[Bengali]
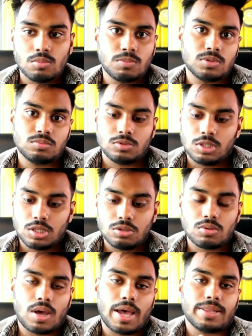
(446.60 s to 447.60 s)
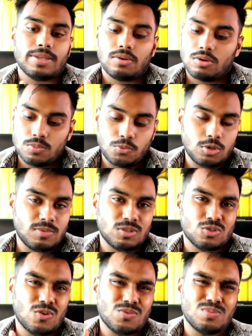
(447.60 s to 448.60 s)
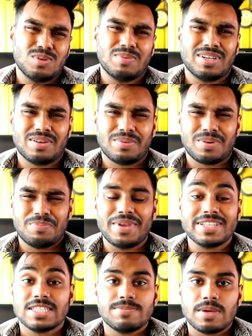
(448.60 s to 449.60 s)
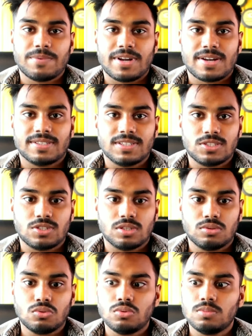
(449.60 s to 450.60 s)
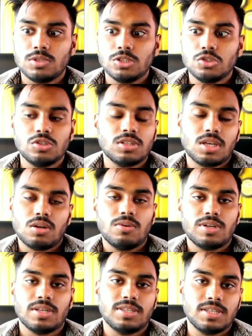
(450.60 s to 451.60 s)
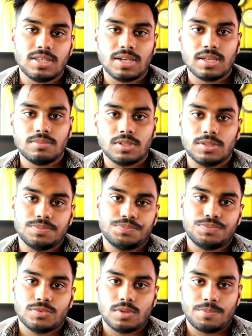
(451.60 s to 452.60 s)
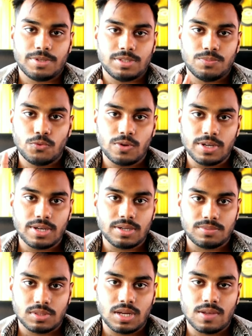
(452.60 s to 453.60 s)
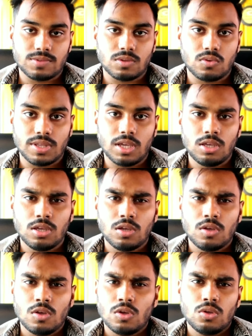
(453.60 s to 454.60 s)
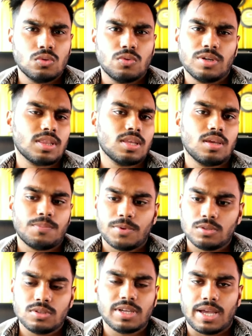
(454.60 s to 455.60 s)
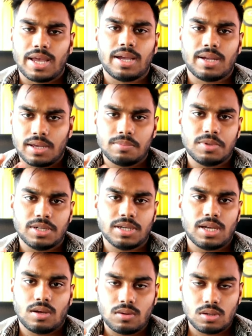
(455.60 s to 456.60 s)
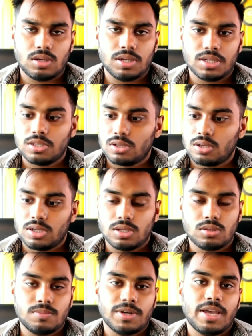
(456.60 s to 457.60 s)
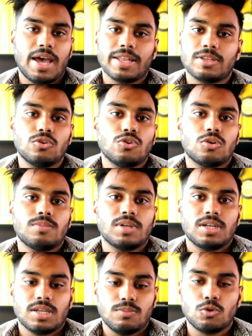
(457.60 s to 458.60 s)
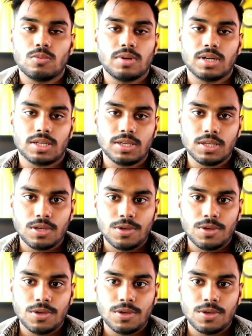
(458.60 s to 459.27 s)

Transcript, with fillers: বাট নইলে কিন্তু হাতে অনেক পরিমাণ সফট মানে একটা মেসি ব্যাপার একটা সিস্টেম তো মানে যদি তারা ওইটা দিয়ে থাকে মানে আপনার যে পলির গ্লাসগুলো দেয় তো ওইটা দিয়ে আপনার যদি খা খা মানে খাওয়া হয় আর কি তাহলে কিন্তু মানে হাতে ওই রকম মানে আর কি ভরবেন আর কি